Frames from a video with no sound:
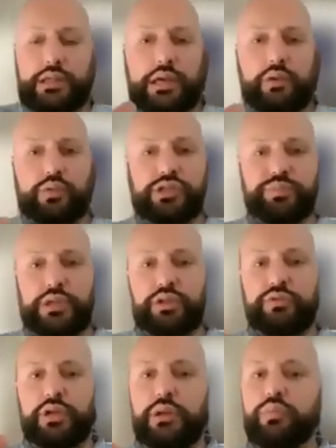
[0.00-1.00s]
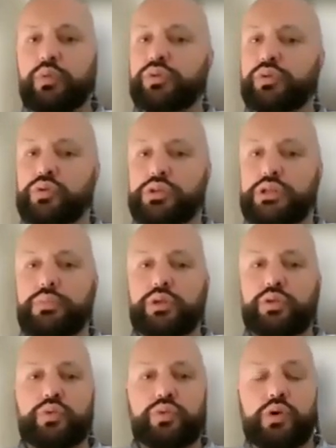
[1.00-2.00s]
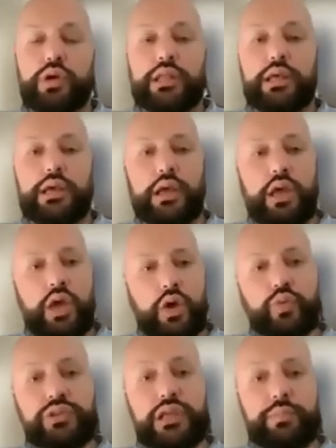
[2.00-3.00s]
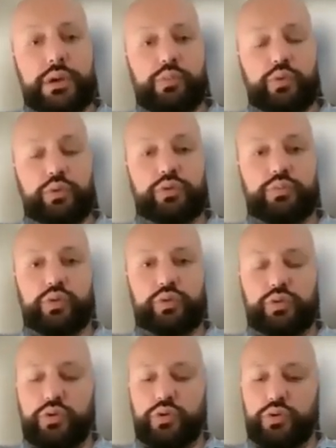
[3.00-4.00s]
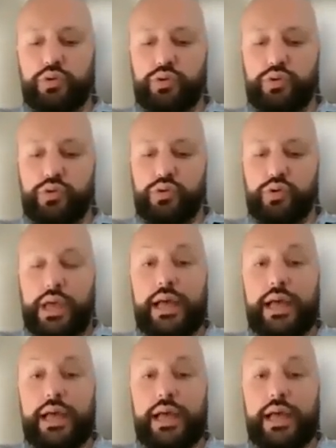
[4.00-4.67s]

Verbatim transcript: Anche questo aspetto verrà molto dibattuto ed è un tema molto molto eh,